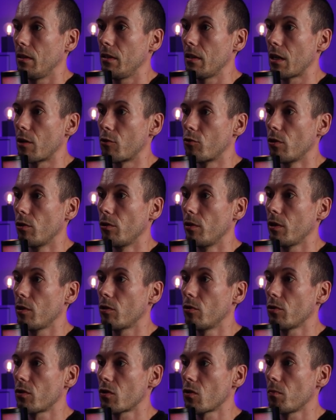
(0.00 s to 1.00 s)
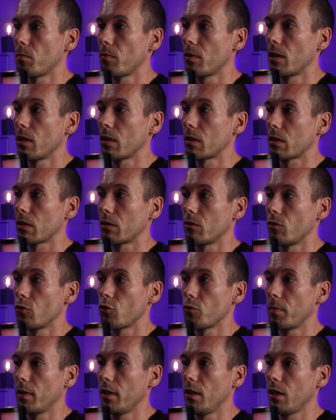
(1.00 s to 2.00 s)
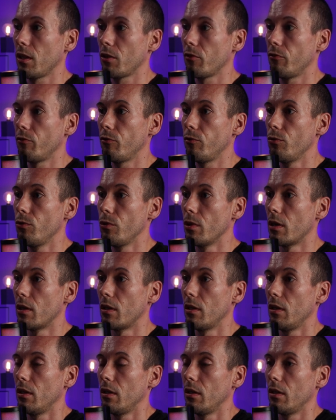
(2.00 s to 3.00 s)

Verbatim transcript: Ja, Rolling Code Support, sprich für